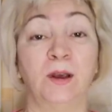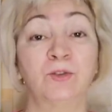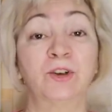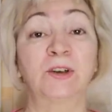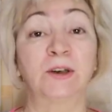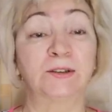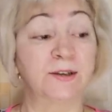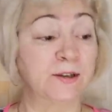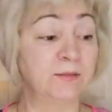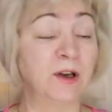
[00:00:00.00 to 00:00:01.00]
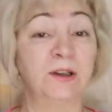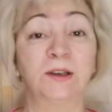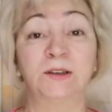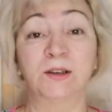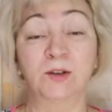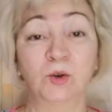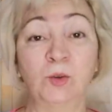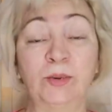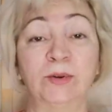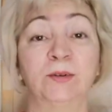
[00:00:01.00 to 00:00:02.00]
Я уже как-то снимала этот
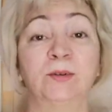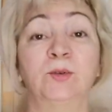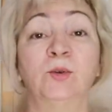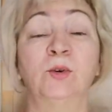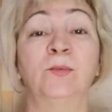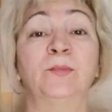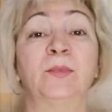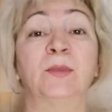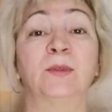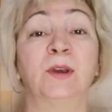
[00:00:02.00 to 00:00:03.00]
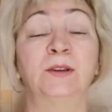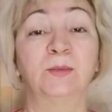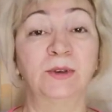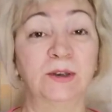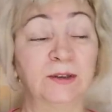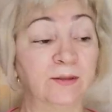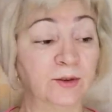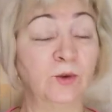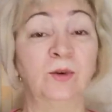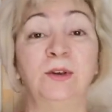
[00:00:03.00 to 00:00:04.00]
суп, но это было
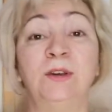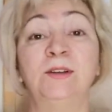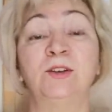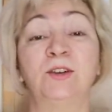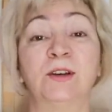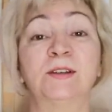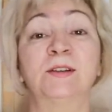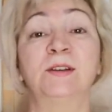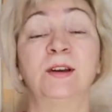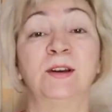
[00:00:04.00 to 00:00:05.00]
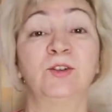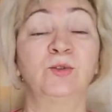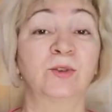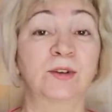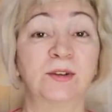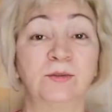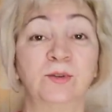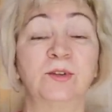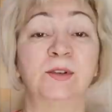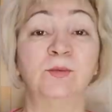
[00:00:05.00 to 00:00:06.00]
давно, и сейчас я еще раз
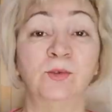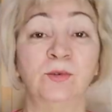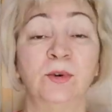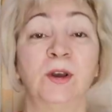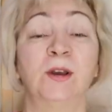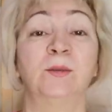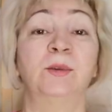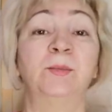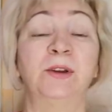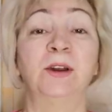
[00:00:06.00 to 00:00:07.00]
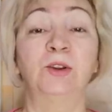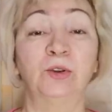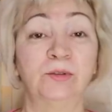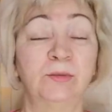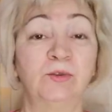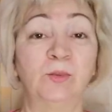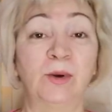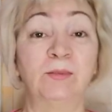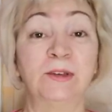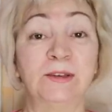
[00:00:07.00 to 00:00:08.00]
его сниму. Мы приготовим его
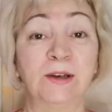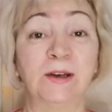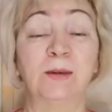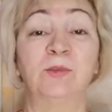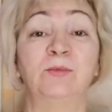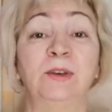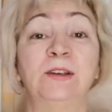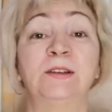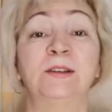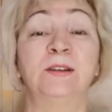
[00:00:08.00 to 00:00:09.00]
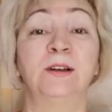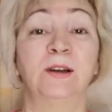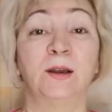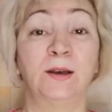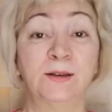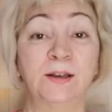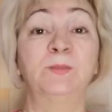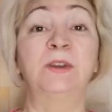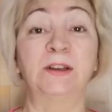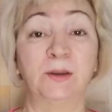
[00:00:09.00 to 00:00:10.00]
по-быстренькому вместе.
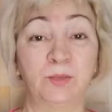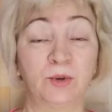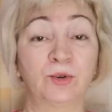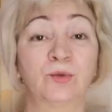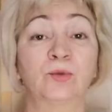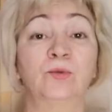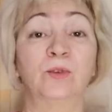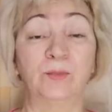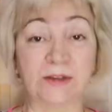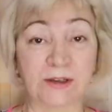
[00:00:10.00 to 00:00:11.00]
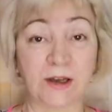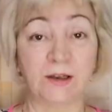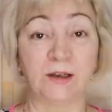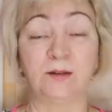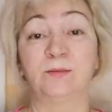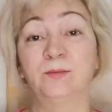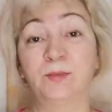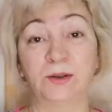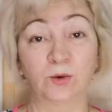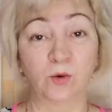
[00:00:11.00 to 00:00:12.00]
Рецепт я напишу в описании
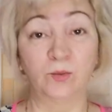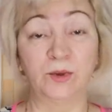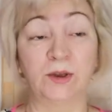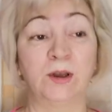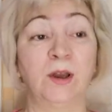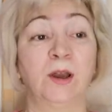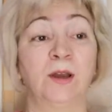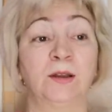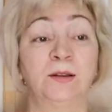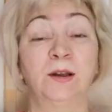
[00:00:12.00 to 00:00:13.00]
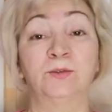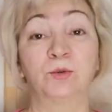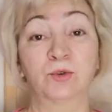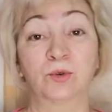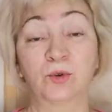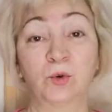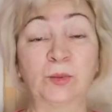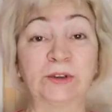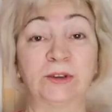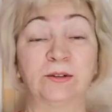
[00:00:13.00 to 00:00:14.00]
подробный. Дело в том, что
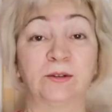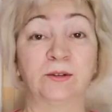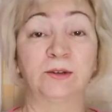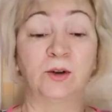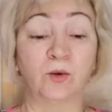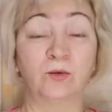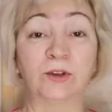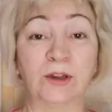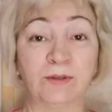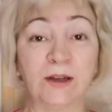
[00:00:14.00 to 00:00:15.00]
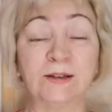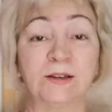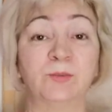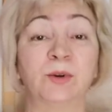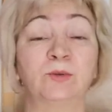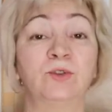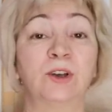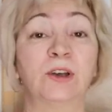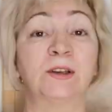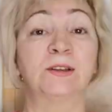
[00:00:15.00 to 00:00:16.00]
суп этот э, такой вот наваристый
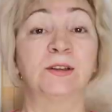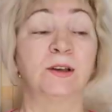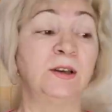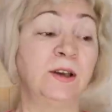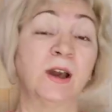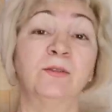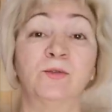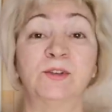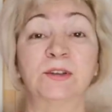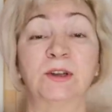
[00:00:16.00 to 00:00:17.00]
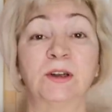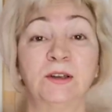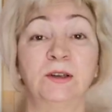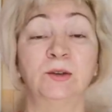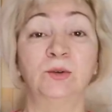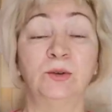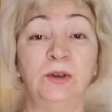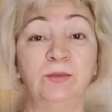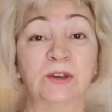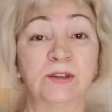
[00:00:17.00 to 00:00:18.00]
получается, и я его всегда делаю
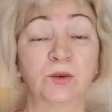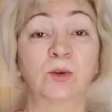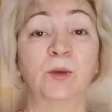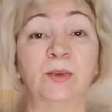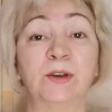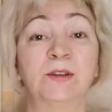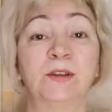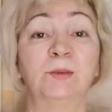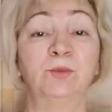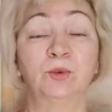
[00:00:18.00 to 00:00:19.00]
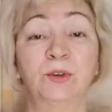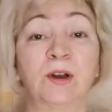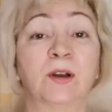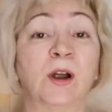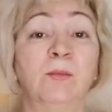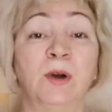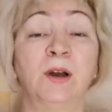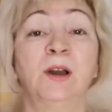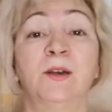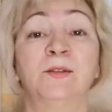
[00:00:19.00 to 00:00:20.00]
именно строго по рецепту, до
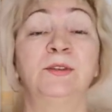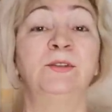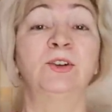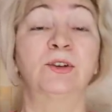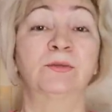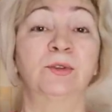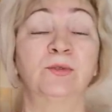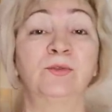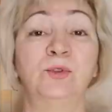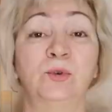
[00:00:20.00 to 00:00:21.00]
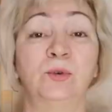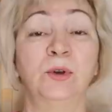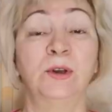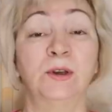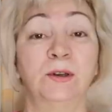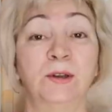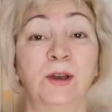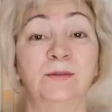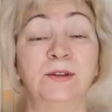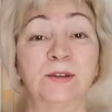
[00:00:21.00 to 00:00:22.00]
грамма, взвешиваю все
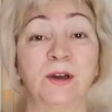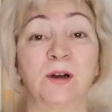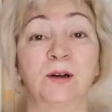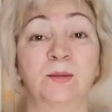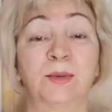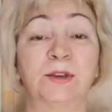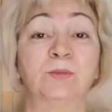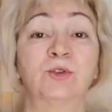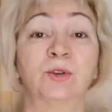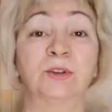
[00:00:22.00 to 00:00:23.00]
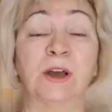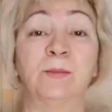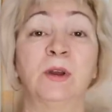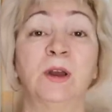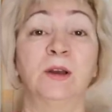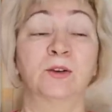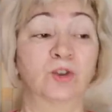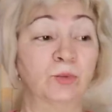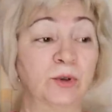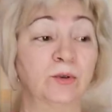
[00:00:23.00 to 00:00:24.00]
на весах, потому что там,
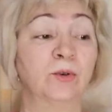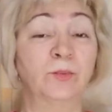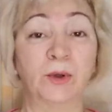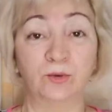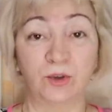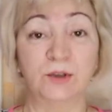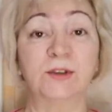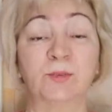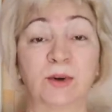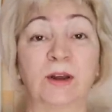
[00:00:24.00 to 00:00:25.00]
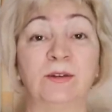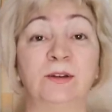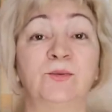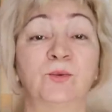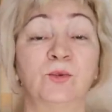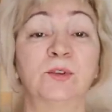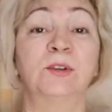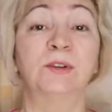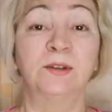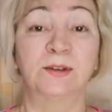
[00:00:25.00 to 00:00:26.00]
чтобы он получился правильный,
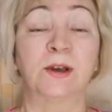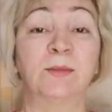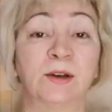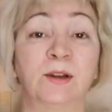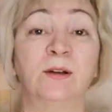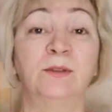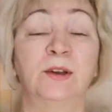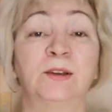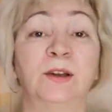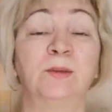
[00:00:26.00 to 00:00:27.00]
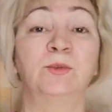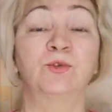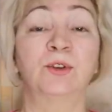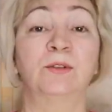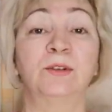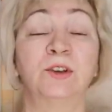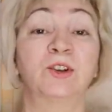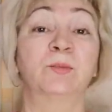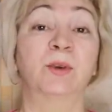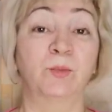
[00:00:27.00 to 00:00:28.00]
вкусный, самое главное, там нужно
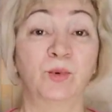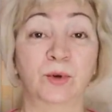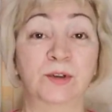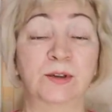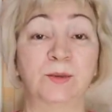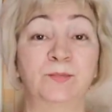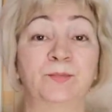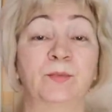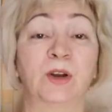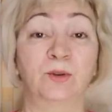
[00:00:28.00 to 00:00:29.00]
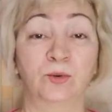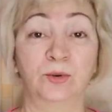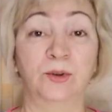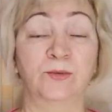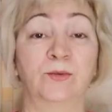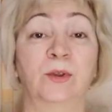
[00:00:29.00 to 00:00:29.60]
выдержать пропорции продуктов.